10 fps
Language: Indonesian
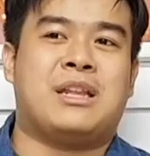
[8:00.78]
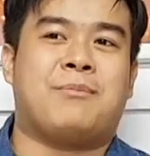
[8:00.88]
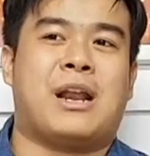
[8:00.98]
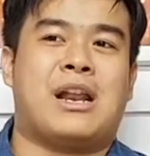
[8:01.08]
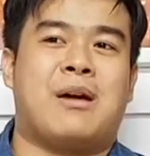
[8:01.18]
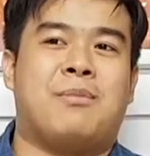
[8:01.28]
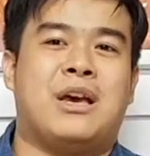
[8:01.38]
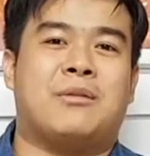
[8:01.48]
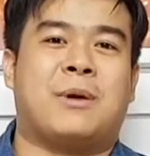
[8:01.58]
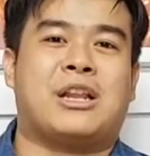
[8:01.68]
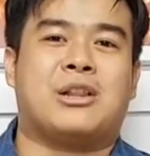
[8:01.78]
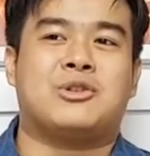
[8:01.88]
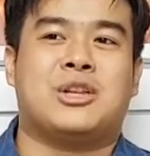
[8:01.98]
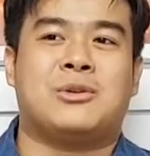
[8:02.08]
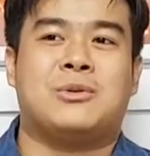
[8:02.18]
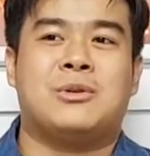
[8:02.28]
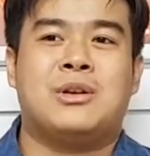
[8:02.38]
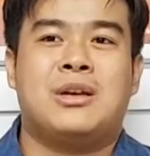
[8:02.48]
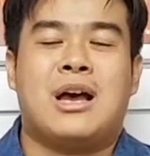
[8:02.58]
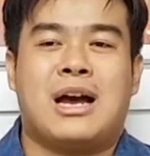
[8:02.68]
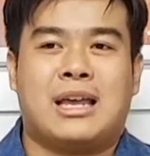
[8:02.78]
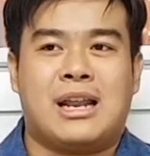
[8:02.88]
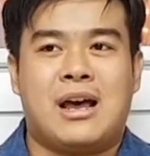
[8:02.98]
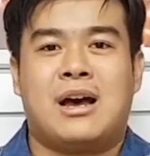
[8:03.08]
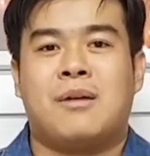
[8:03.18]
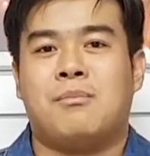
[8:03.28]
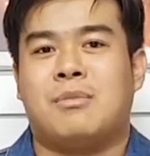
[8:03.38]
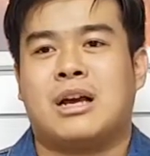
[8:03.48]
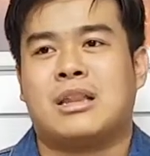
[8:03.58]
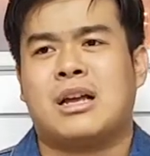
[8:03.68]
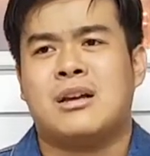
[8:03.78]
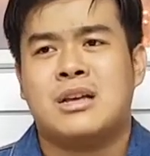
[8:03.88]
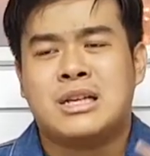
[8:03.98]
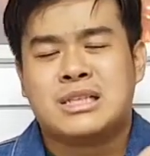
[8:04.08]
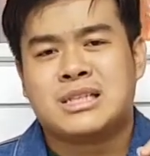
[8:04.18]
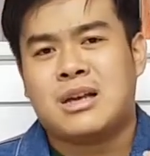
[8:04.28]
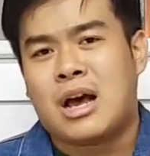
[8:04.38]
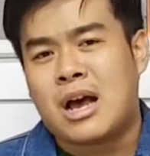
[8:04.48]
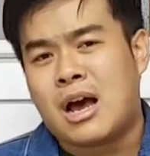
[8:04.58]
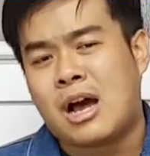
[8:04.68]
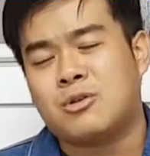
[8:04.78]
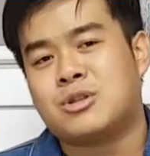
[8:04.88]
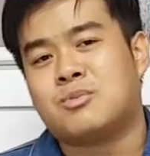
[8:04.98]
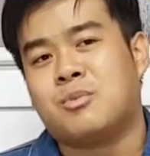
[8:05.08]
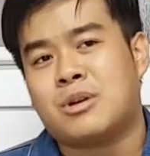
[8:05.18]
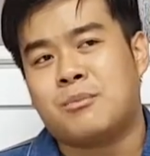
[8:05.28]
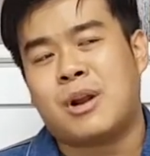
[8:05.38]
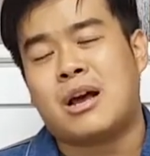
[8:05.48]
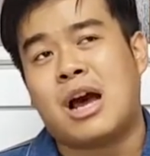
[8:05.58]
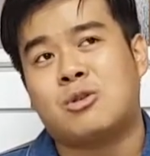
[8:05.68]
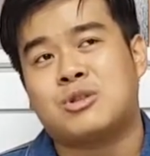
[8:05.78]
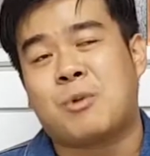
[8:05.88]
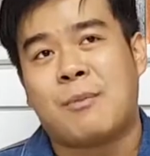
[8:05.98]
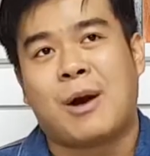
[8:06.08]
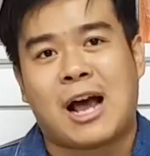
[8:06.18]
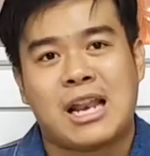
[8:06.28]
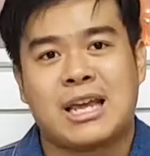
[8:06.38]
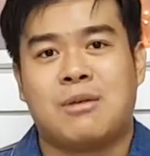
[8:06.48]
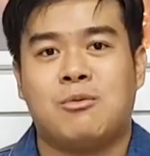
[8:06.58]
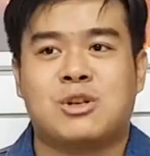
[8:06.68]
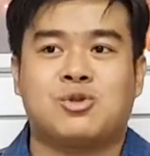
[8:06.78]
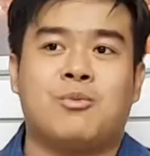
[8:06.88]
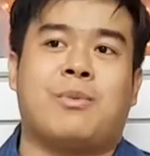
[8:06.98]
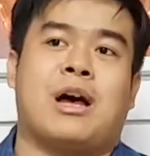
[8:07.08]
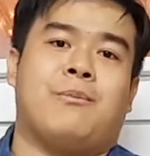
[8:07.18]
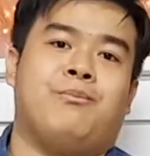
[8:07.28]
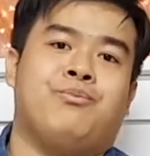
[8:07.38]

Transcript: ini para nabi yang 400 itu. Akhirnya Ahab berkata, harus ber, harus berapa kali kamu bersumpah